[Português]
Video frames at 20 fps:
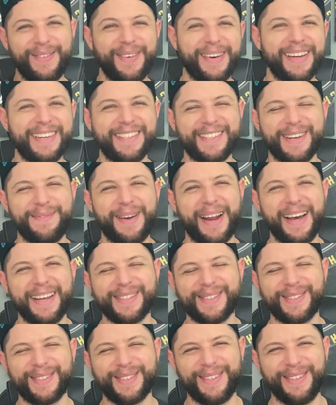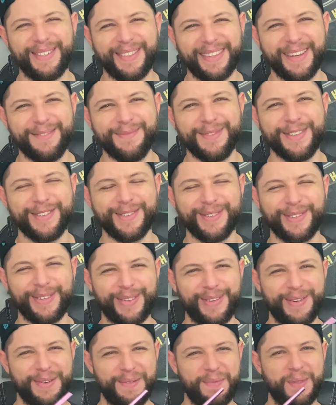grande abraço, tamo
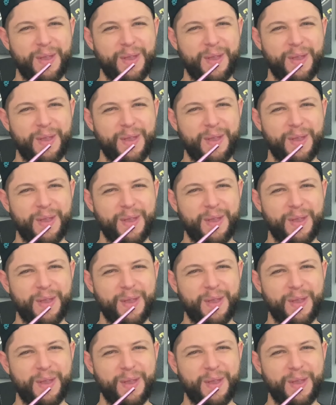junto.